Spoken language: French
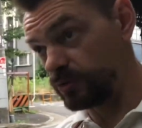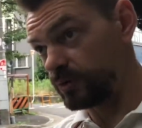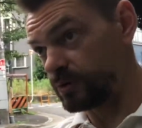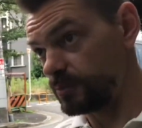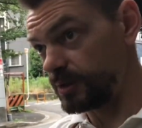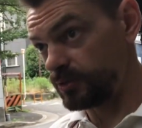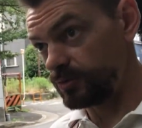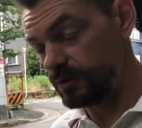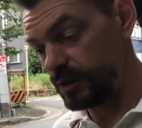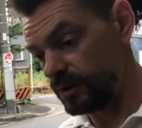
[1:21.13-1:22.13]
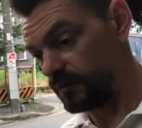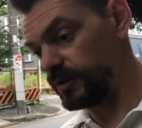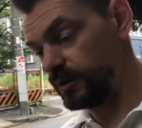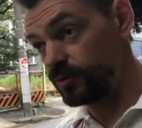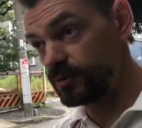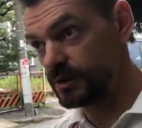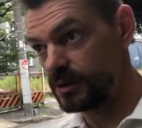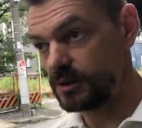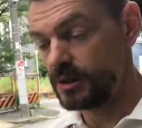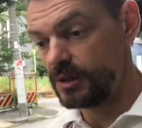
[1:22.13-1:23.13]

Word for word: tout récemment dans une dernière vidéo, c'est